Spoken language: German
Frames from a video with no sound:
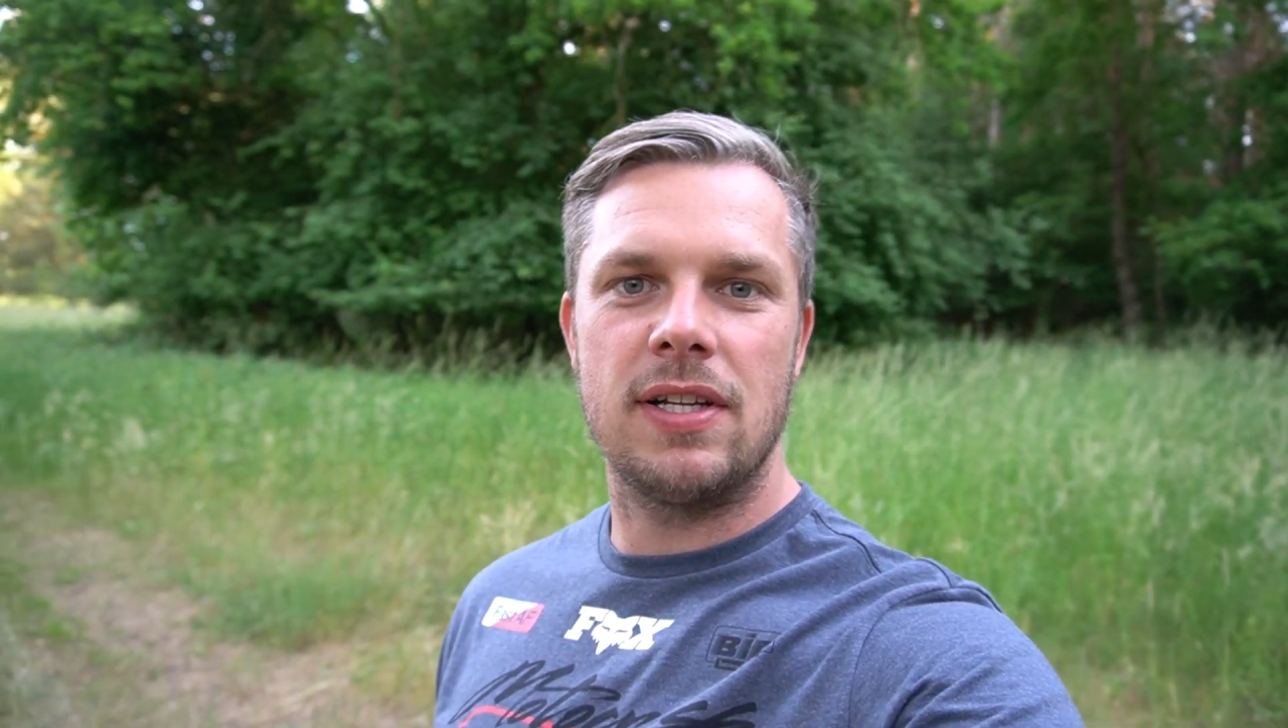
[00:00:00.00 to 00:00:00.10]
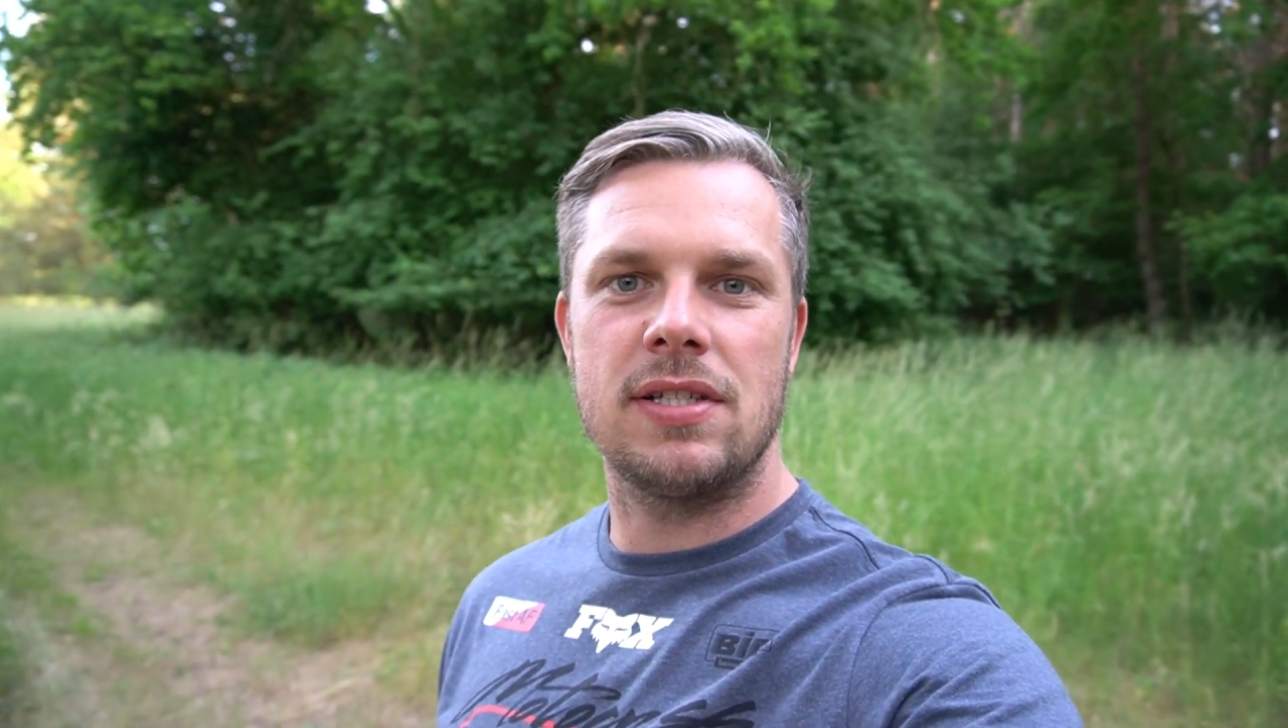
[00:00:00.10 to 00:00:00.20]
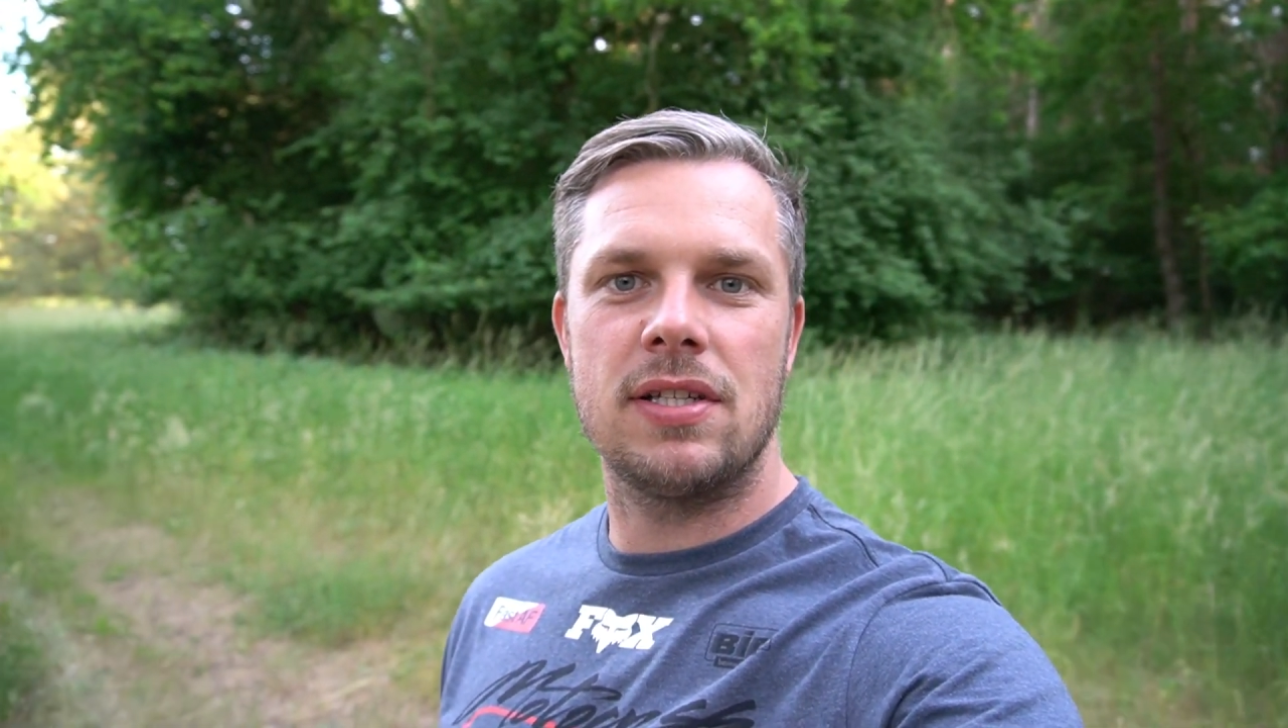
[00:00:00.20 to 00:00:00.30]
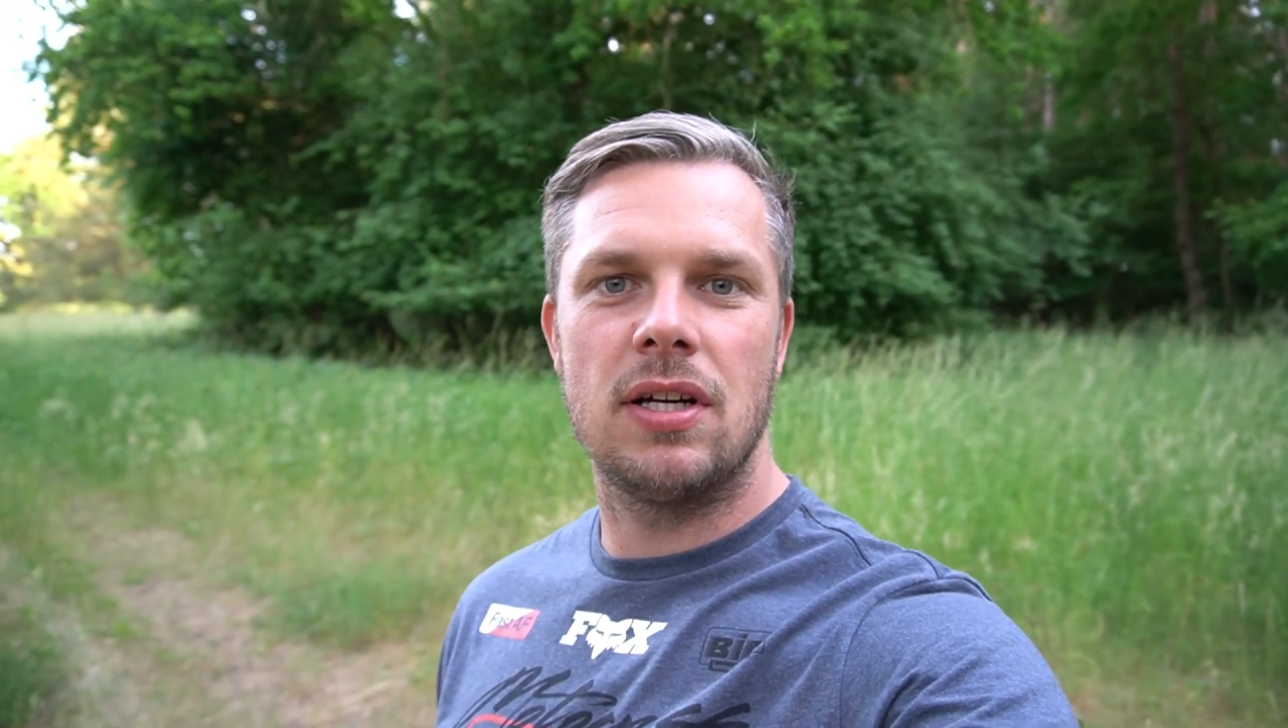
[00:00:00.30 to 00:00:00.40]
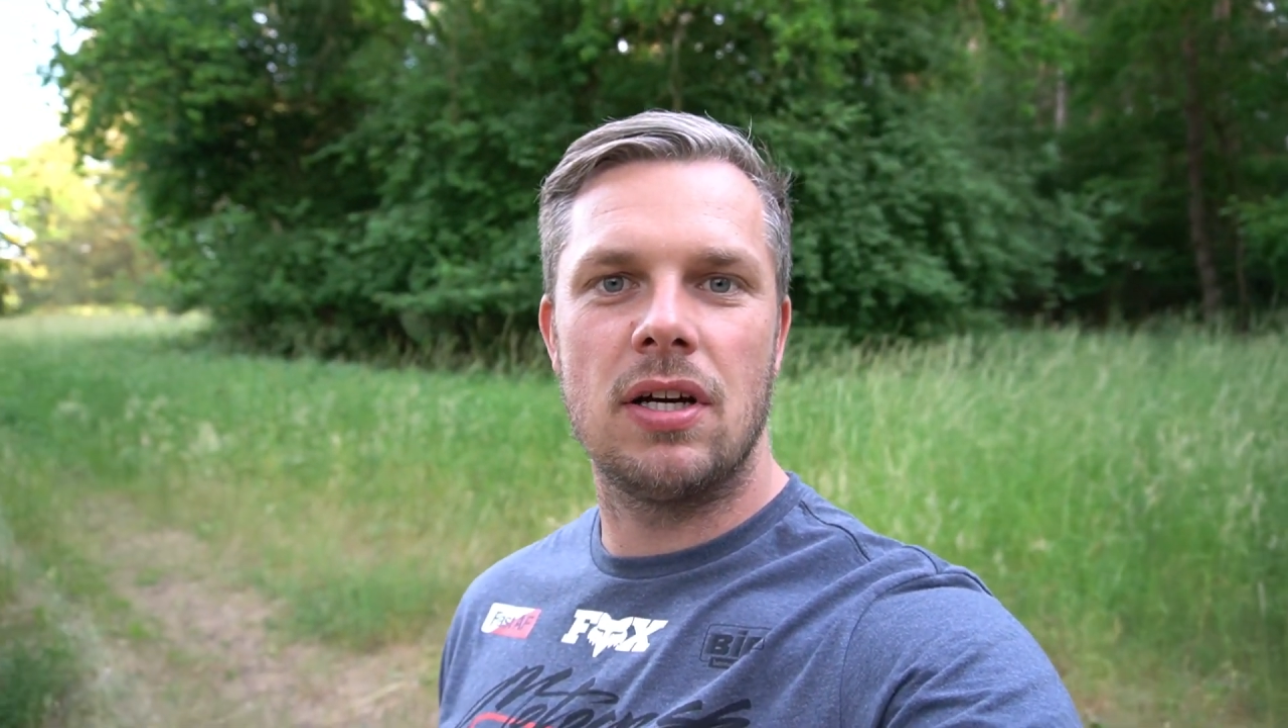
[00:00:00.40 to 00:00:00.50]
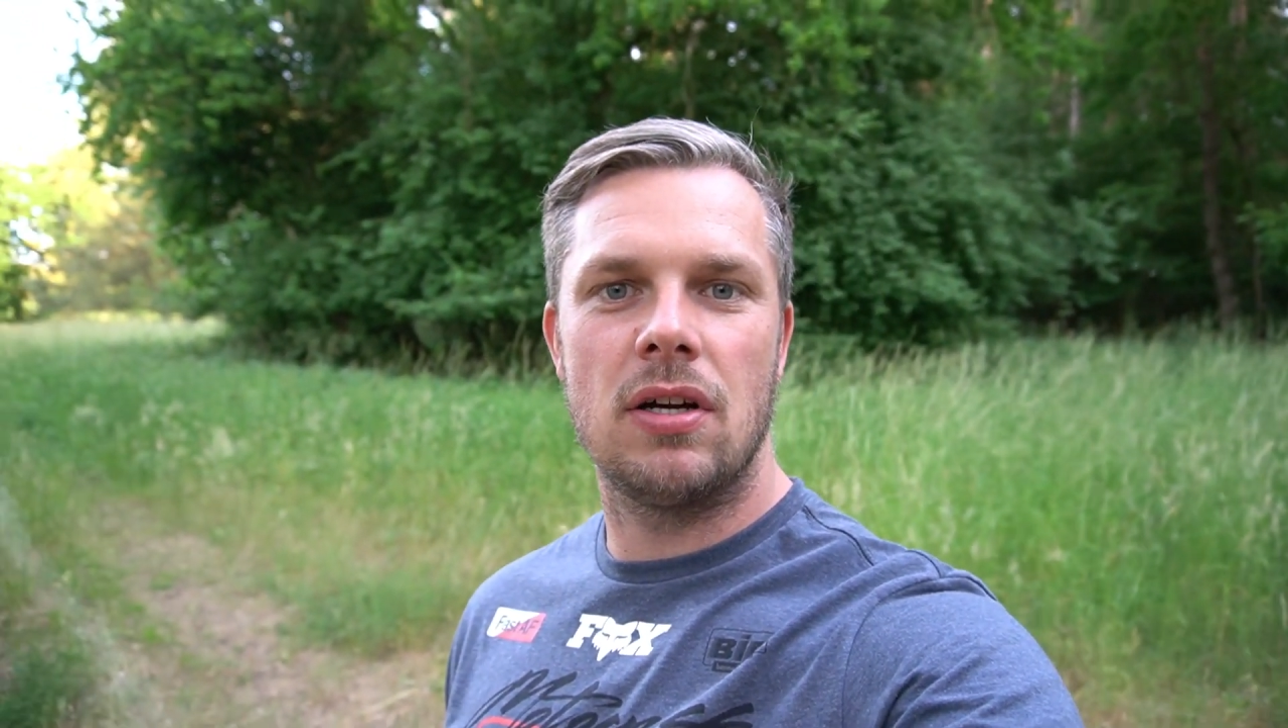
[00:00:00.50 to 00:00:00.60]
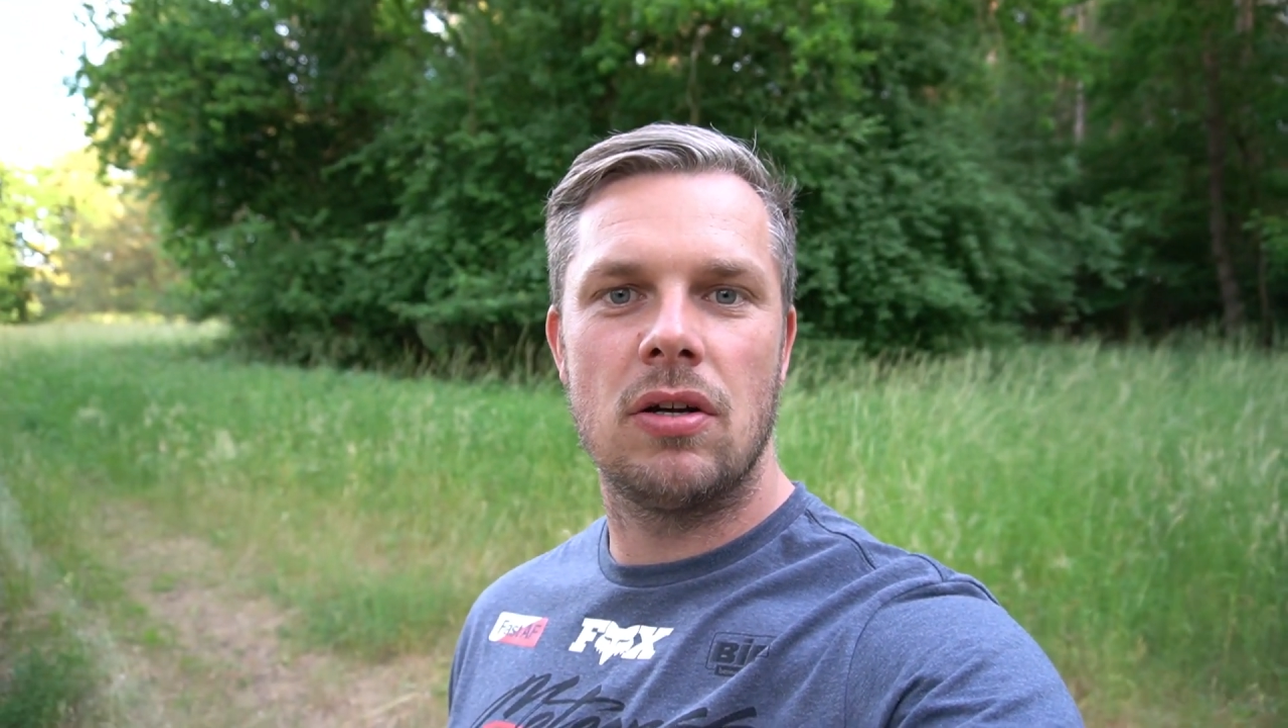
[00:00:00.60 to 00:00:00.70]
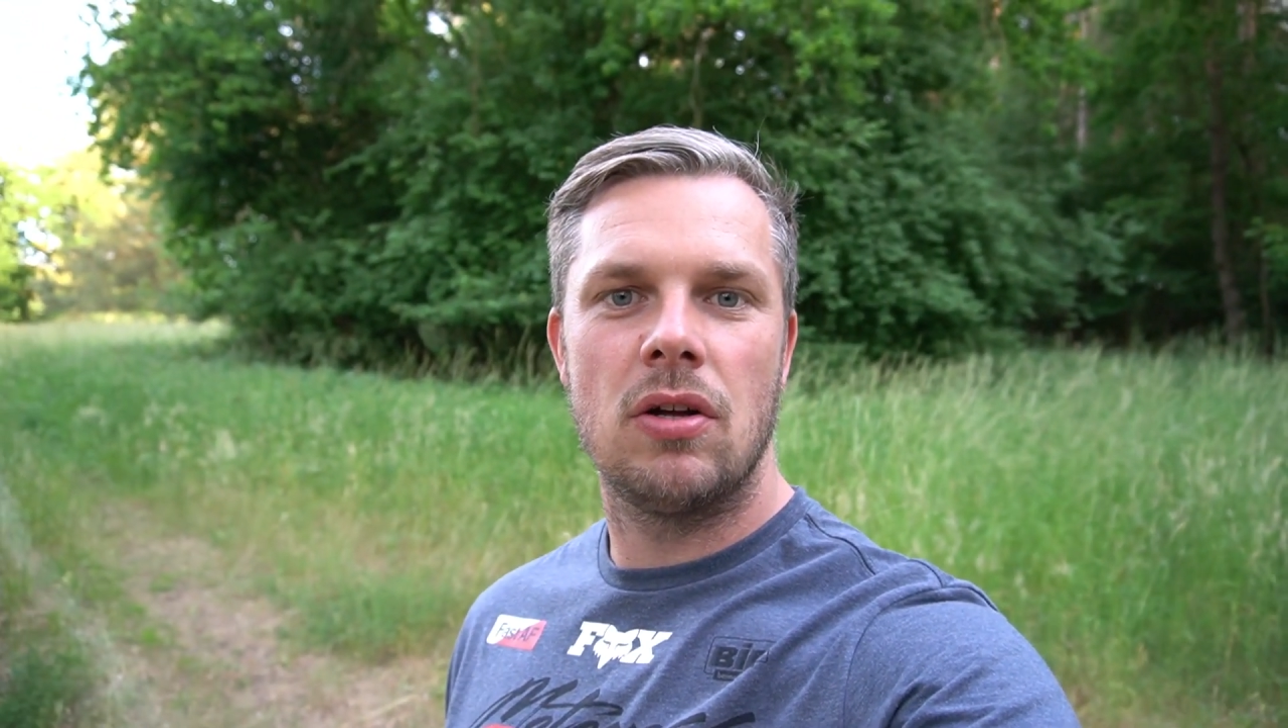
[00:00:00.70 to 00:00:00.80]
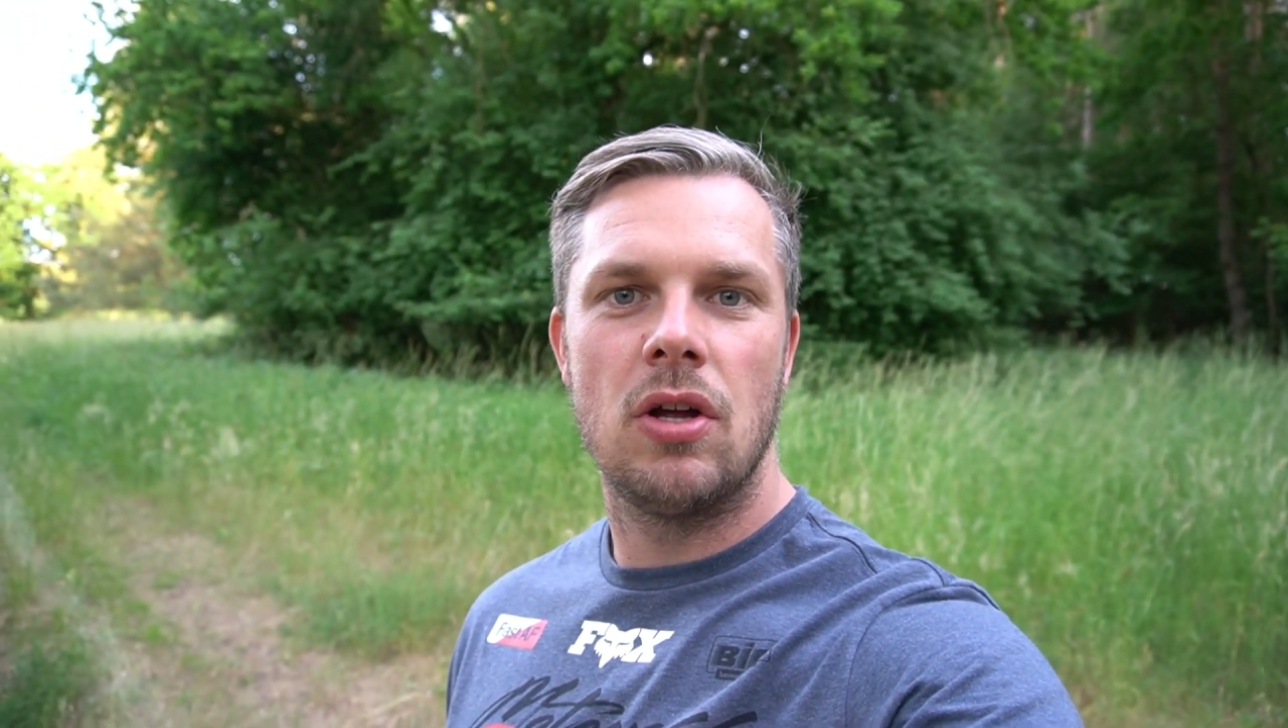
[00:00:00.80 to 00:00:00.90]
dass er